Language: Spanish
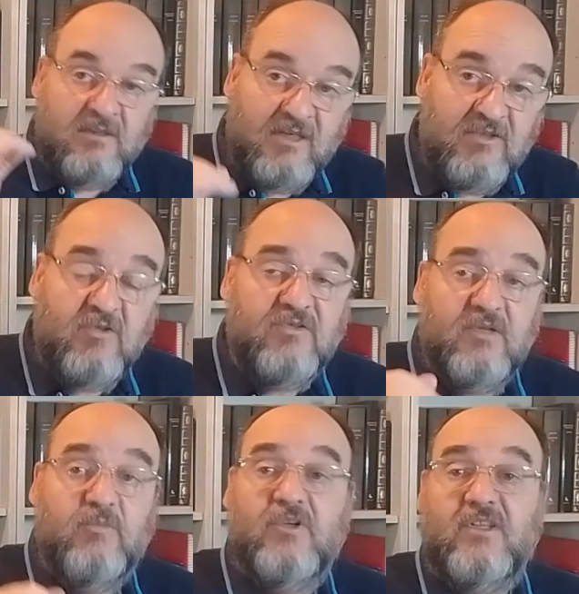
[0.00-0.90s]
que no
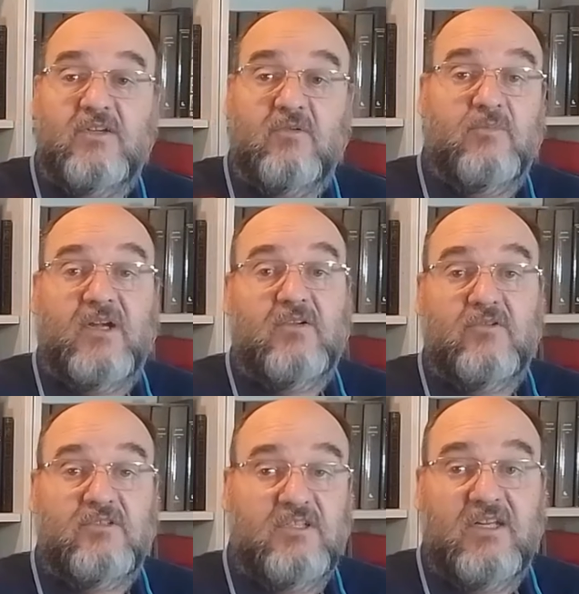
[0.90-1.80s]
se puede comprar
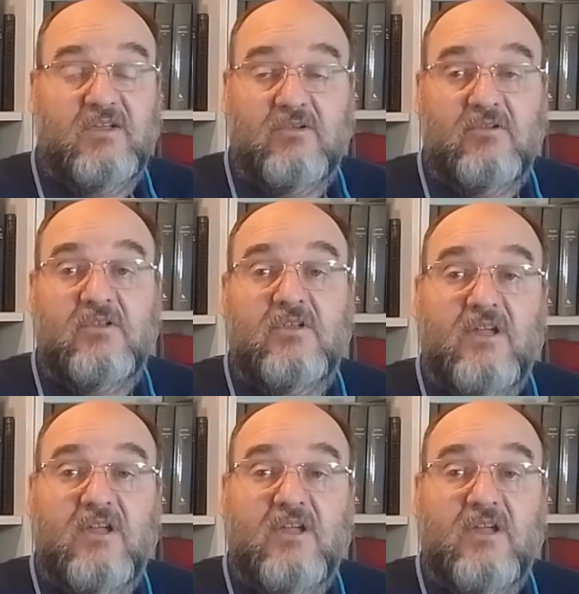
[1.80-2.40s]
con dinero,